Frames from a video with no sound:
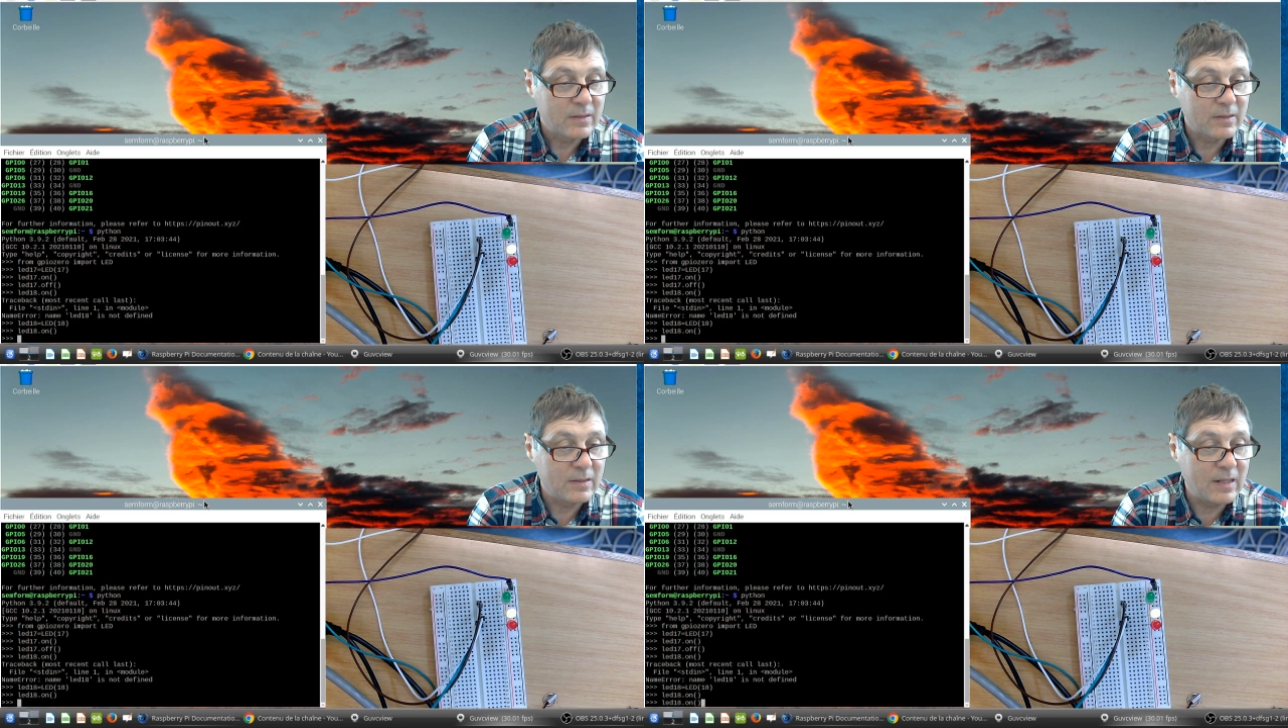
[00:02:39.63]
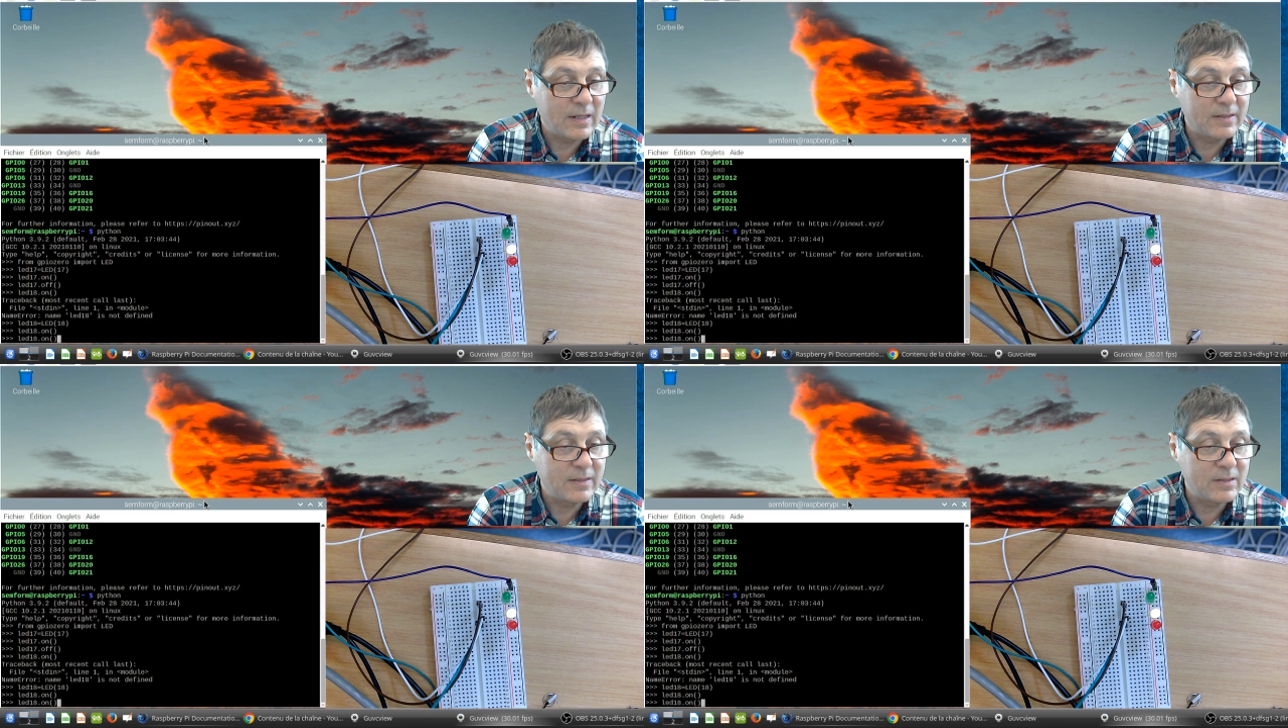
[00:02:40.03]

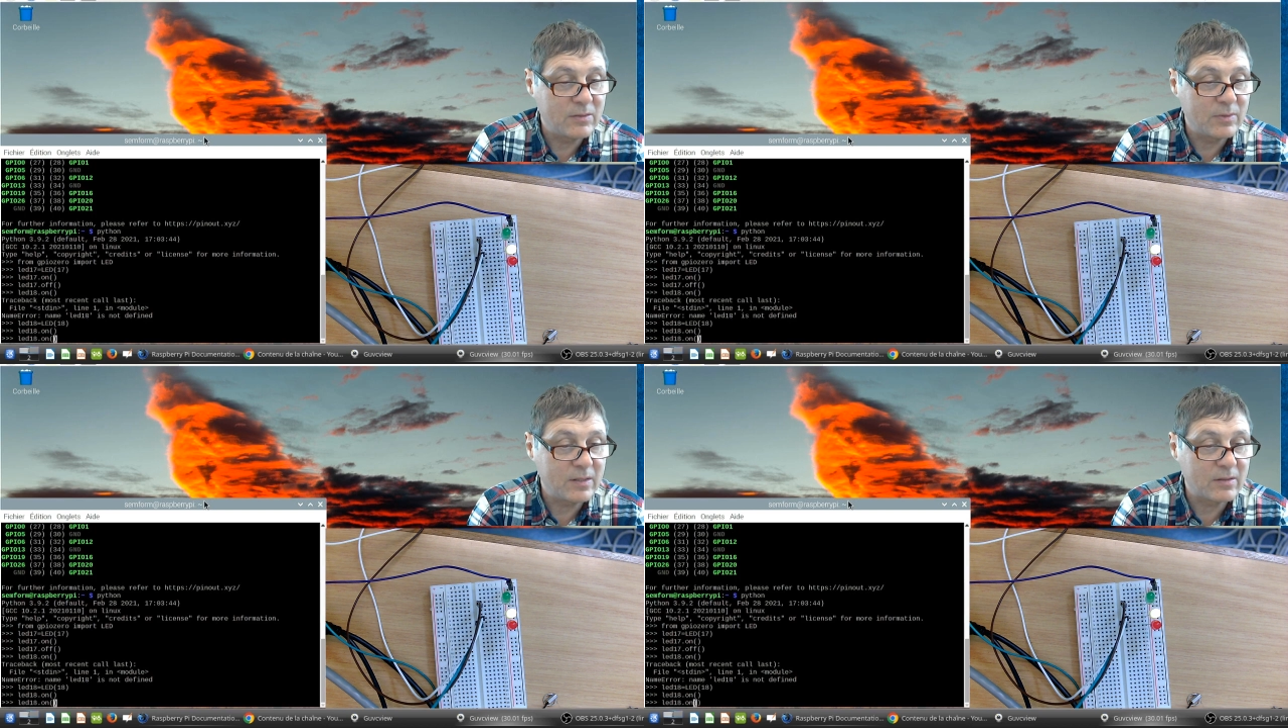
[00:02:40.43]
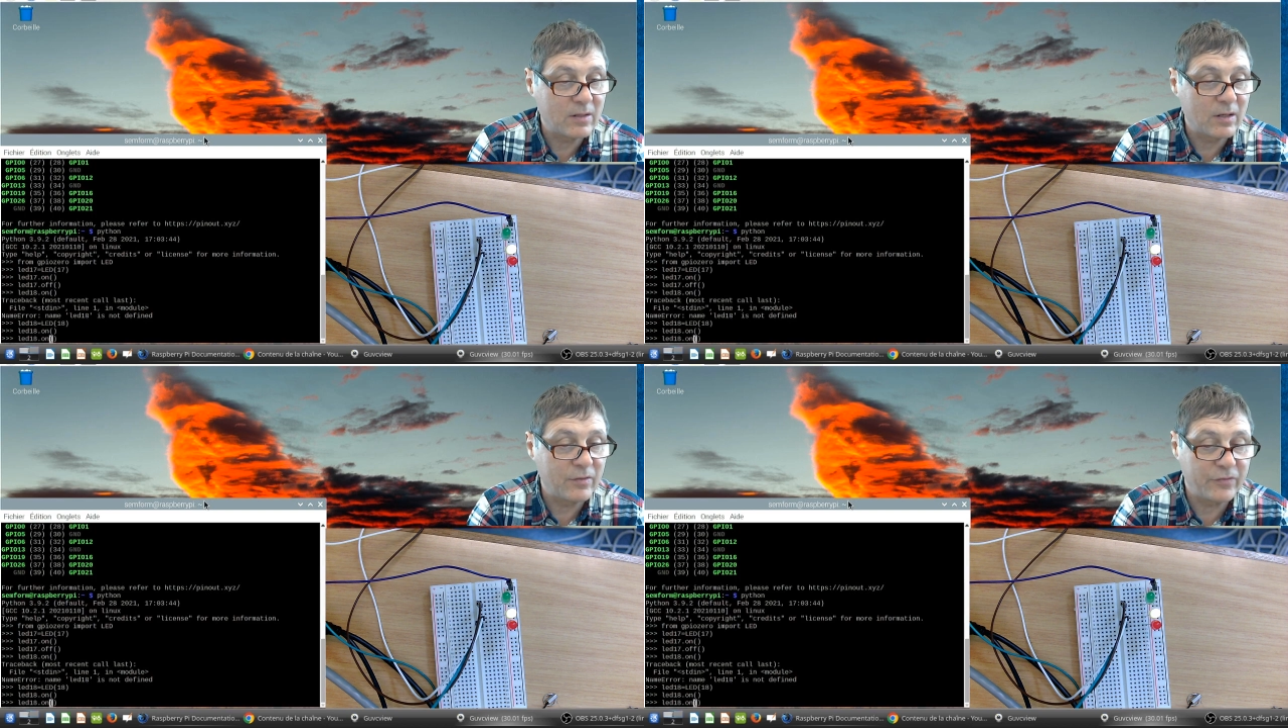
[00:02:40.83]
LED 18
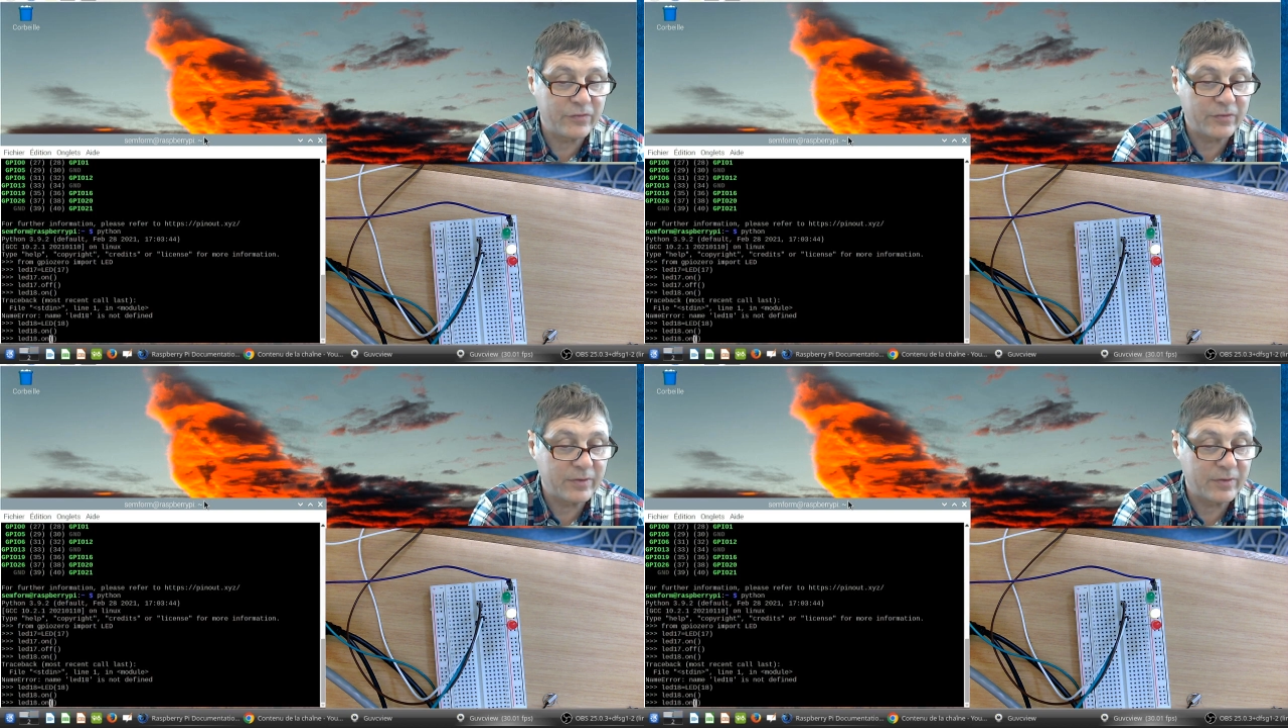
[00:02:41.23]
off.